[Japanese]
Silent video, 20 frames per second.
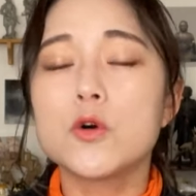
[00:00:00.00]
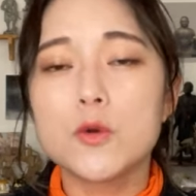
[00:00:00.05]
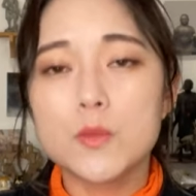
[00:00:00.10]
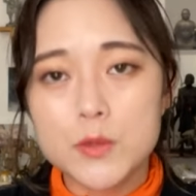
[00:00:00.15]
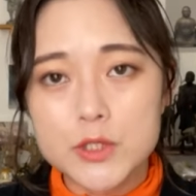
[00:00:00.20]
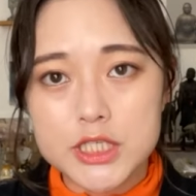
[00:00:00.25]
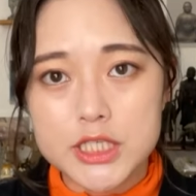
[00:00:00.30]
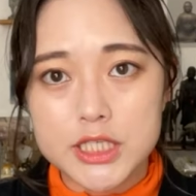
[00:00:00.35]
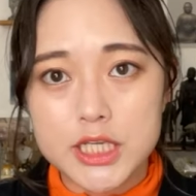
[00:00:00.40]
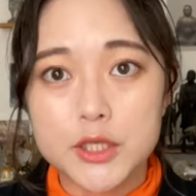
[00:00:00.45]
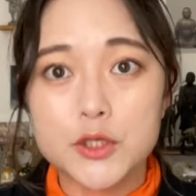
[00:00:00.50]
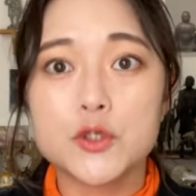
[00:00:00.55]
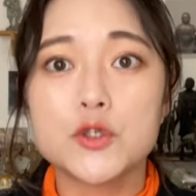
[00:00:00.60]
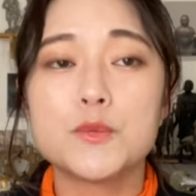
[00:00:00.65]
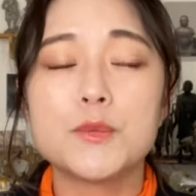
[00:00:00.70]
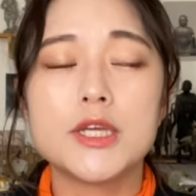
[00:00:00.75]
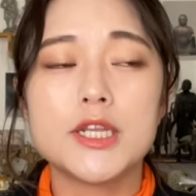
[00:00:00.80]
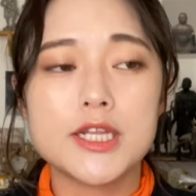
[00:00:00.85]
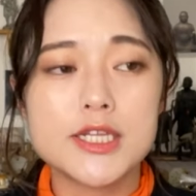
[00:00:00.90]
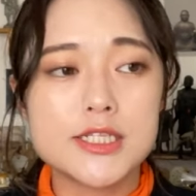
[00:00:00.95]
剛無事で有
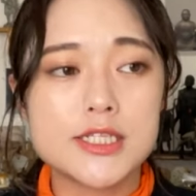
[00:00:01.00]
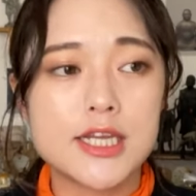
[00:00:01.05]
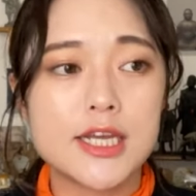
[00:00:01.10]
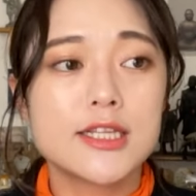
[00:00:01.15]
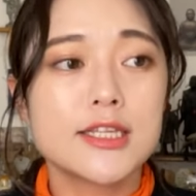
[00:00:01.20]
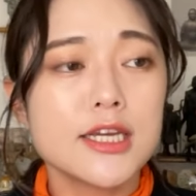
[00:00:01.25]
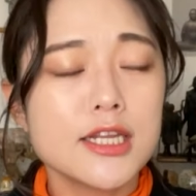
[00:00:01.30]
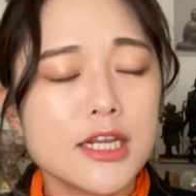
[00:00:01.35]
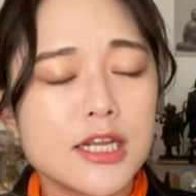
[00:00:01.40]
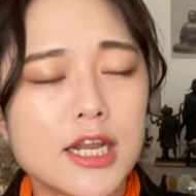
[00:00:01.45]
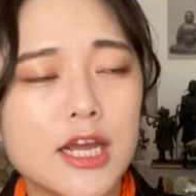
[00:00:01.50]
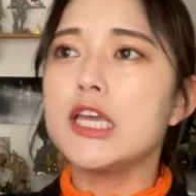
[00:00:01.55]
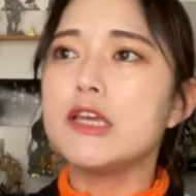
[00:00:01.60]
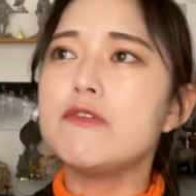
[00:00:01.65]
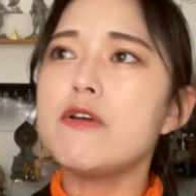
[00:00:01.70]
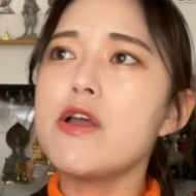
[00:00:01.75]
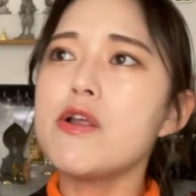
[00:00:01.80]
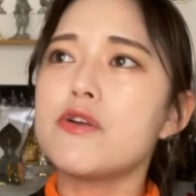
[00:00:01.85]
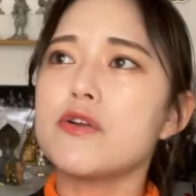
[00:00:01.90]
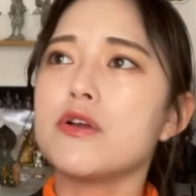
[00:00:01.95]
名ですねただねいわ
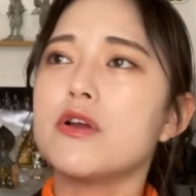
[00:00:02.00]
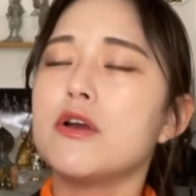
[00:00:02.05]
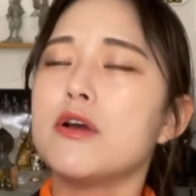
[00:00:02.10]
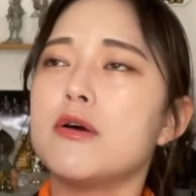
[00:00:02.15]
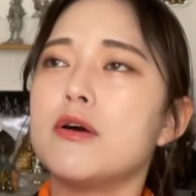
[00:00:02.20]
ゆる